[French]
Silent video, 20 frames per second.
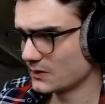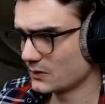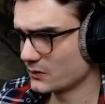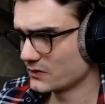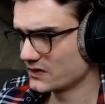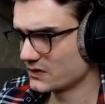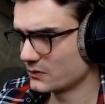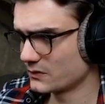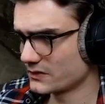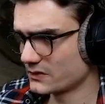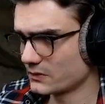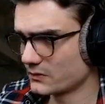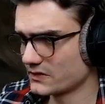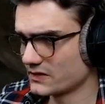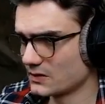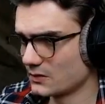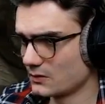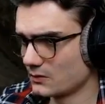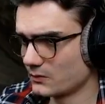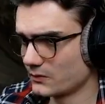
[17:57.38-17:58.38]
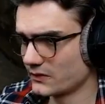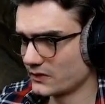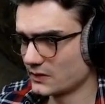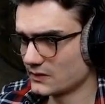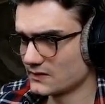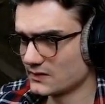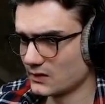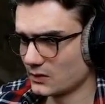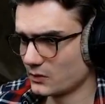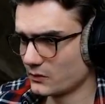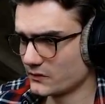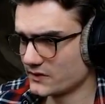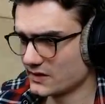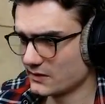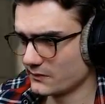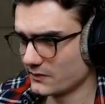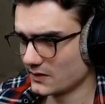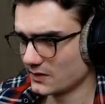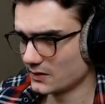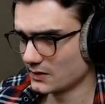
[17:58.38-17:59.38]
aux situations que vous allez rencontrer, c'est-à-dire que vous
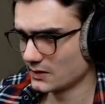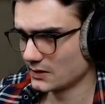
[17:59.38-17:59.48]
avez